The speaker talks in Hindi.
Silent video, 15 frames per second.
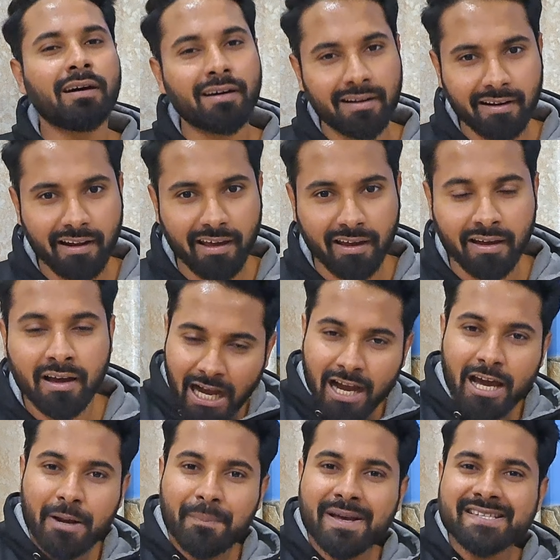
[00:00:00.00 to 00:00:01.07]
लर्निंग
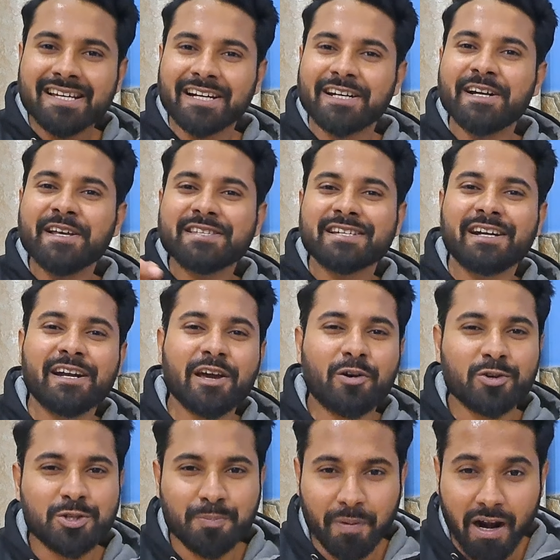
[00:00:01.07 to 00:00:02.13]
अगर मैं सैटरडे संडे
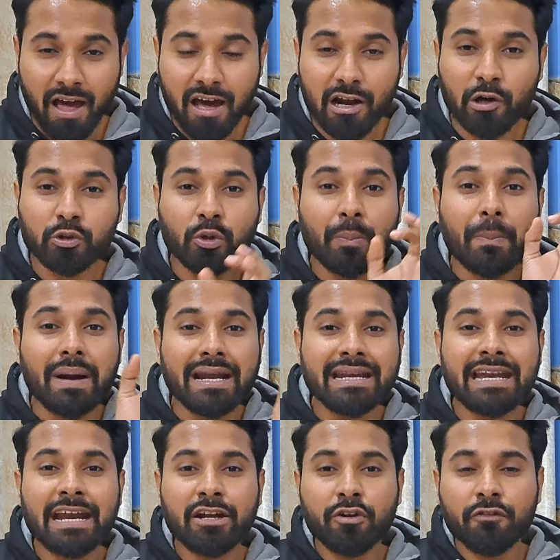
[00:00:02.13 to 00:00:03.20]
कुछ पढ़ा रहा हूं तो
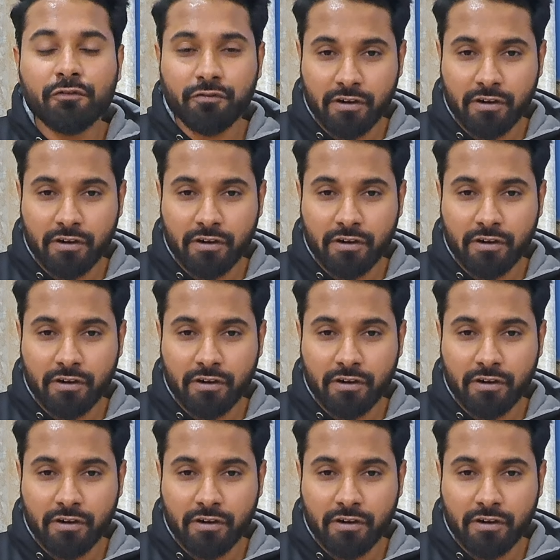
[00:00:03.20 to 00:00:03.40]
मंडे टू